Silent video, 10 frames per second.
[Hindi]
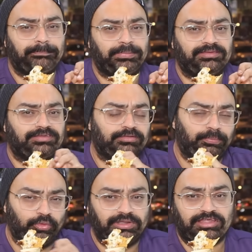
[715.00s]
के पीसेस
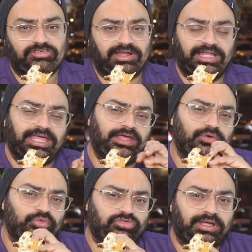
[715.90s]
बोनलेस डाले हैं
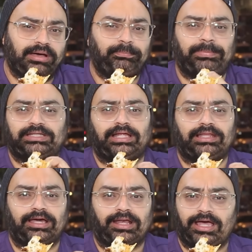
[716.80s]
उसका पता
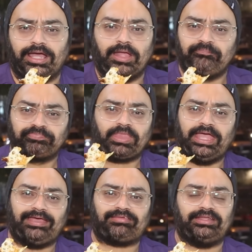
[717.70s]
लग रहा है
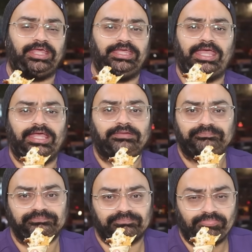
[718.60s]
ऐसा नहीं है
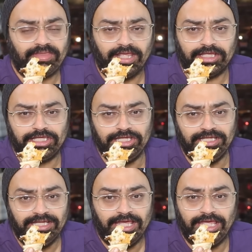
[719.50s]
कि
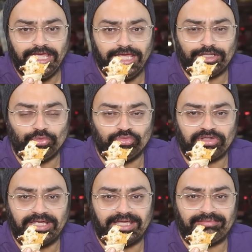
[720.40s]
एक
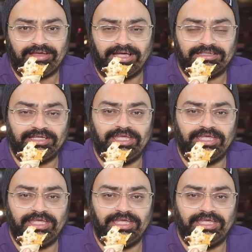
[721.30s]
दूसरे के साथ